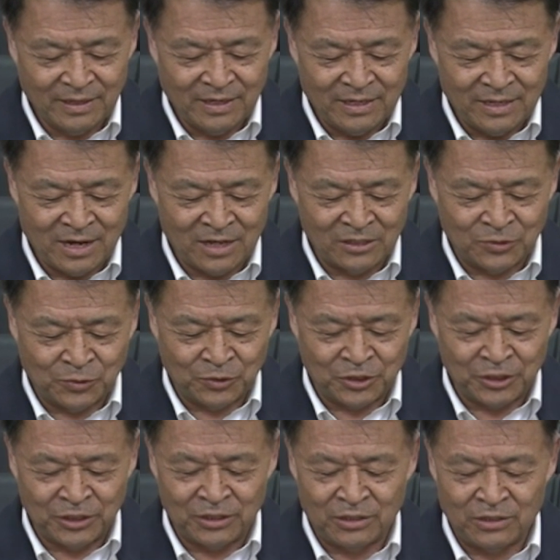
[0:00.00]
要组
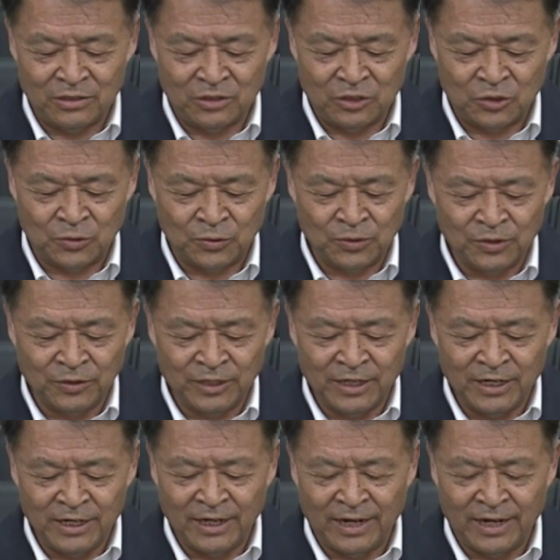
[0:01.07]
织足够的力